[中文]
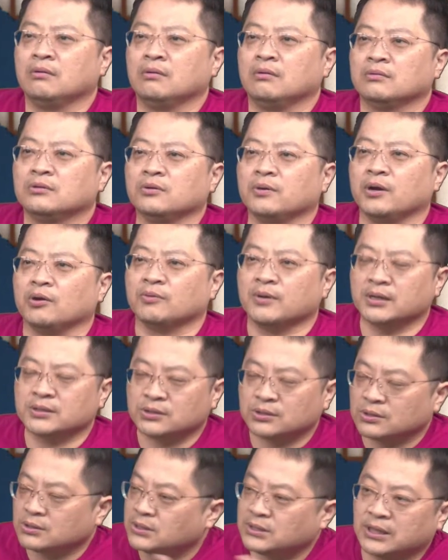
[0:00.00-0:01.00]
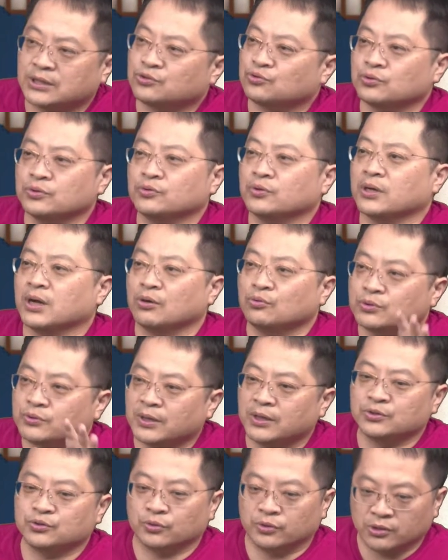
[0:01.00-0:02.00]
对不对？我不知道实际上数字多少，五十
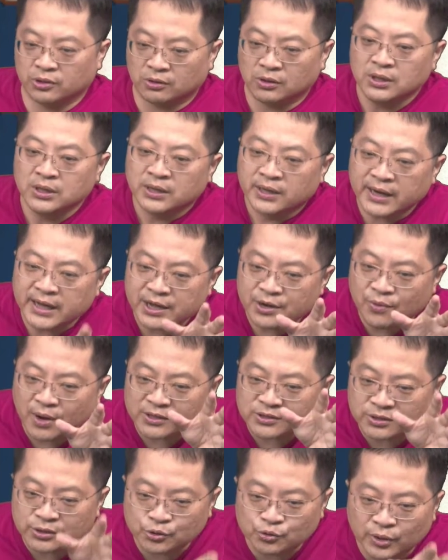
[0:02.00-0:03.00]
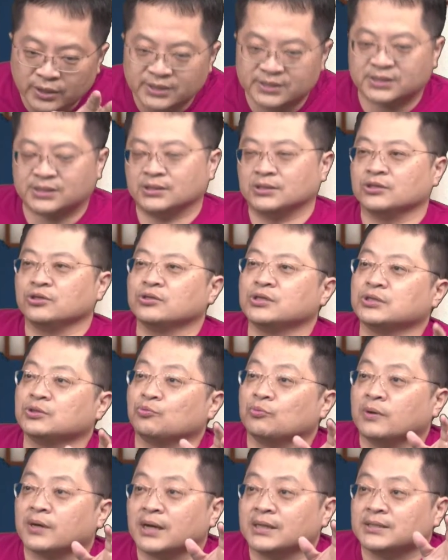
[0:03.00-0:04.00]
万元左右。另外就是瑞驰，就是我
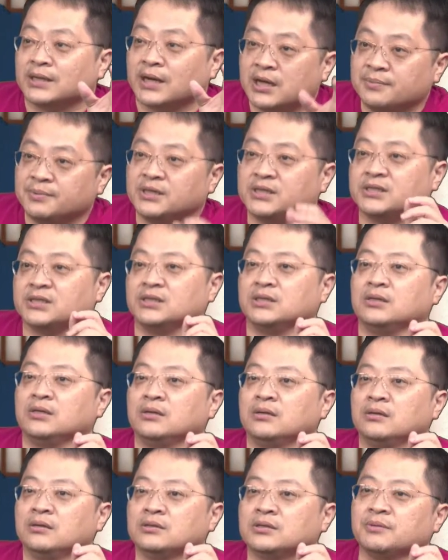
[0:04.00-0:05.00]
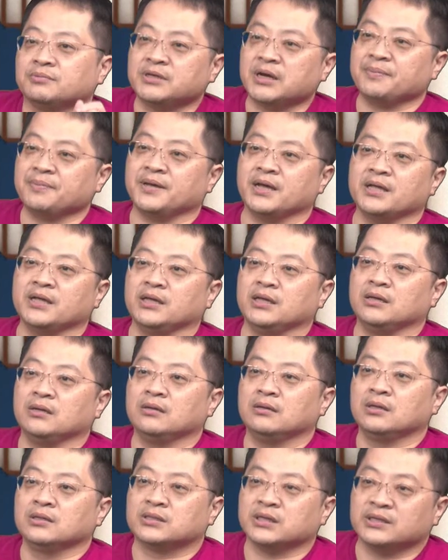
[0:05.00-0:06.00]
们刚讲 A、B、C，这比较便宜，
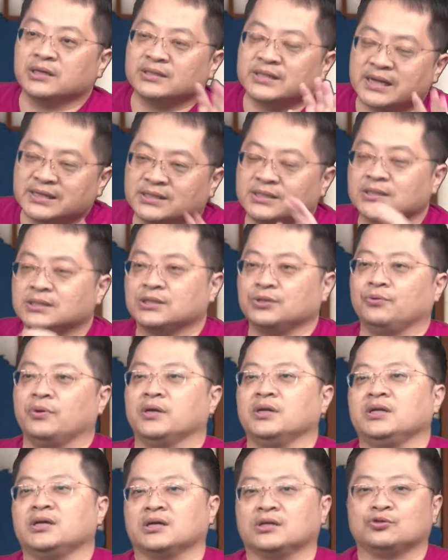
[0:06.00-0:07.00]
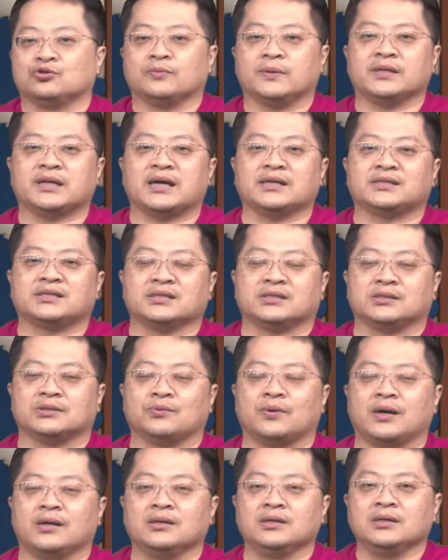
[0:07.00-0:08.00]
成交价四十元，你可能准备大概四十
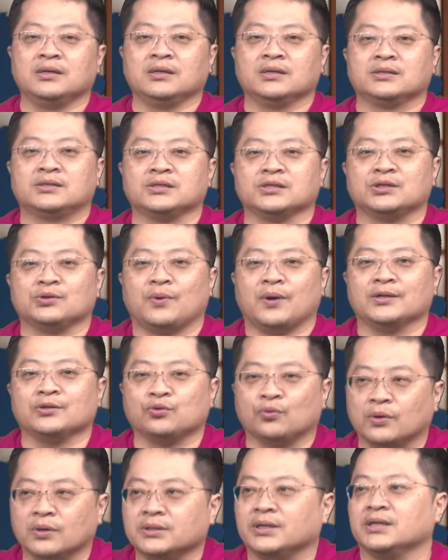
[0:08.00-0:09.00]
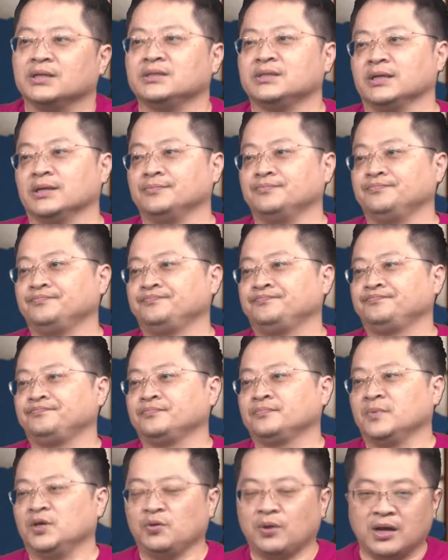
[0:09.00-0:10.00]
万。四十万多一点钱，
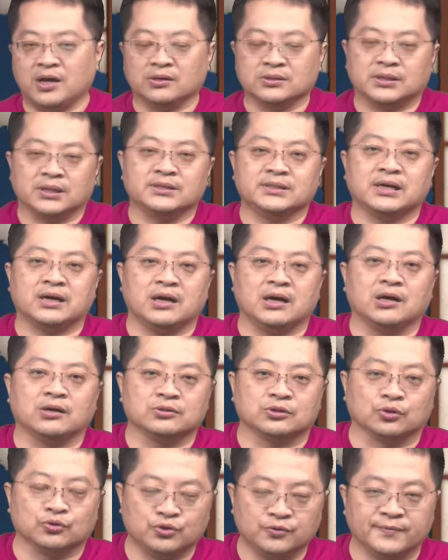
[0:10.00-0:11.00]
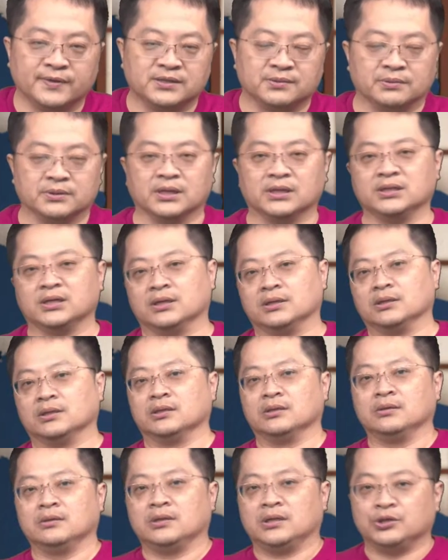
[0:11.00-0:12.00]
因为还要成交，还要手续费什么等等的，
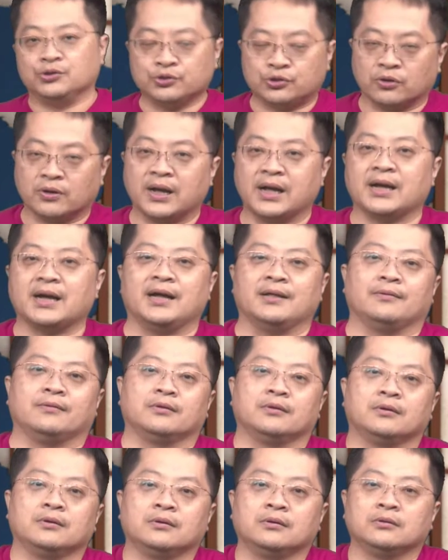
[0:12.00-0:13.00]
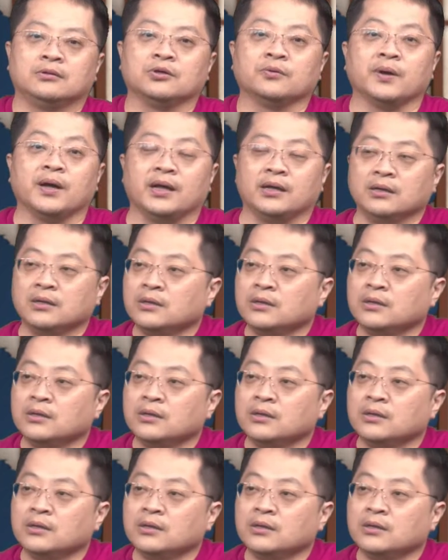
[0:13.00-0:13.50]
你去抽看看，对不对？